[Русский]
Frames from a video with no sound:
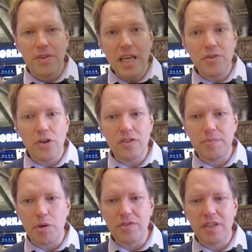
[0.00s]
Я еще раз
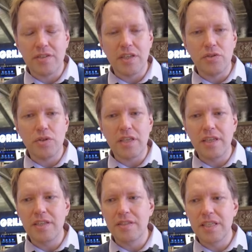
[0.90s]
просто расскажу,
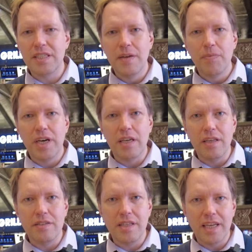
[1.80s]
какие здесь
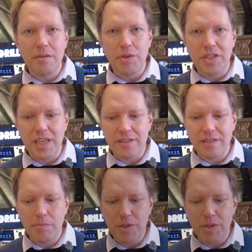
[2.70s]
есть рядом интересные